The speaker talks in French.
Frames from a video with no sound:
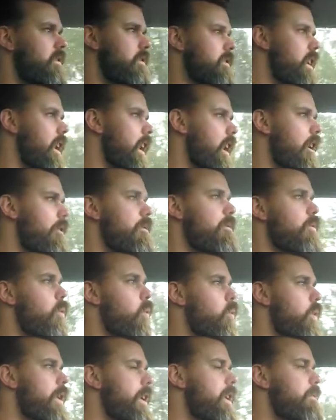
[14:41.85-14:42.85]
Ça a quand même
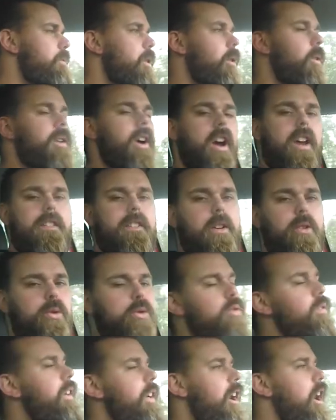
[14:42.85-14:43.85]
roulé, mais on arrive à en
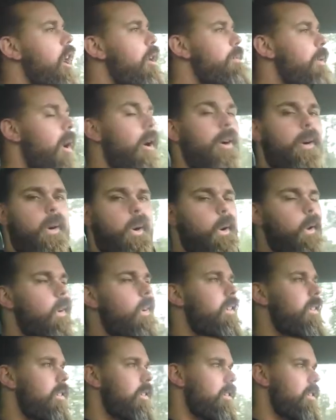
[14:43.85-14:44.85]
trouver quand même encore
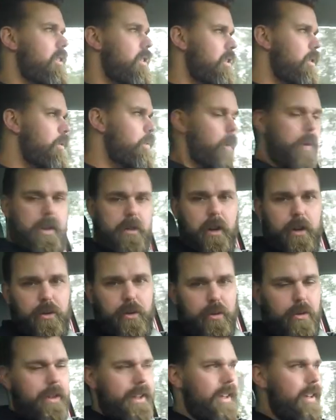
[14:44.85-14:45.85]
pour des
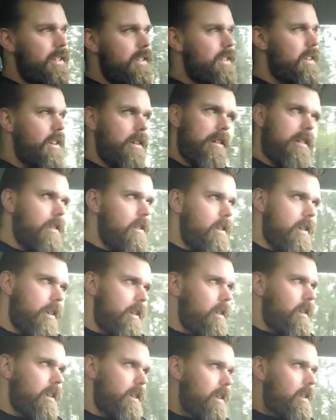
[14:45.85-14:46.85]
voitures de 15 ans
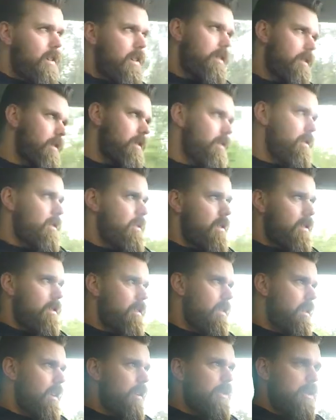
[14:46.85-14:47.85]

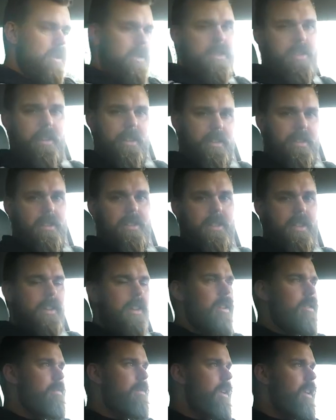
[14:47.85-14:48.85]
entre 100 et
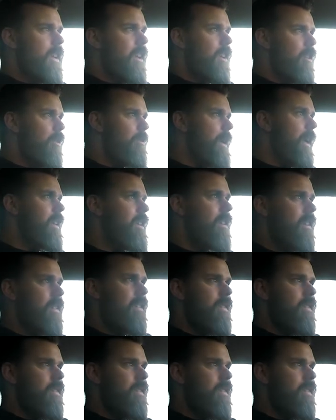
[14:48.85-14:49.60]
150 000 km.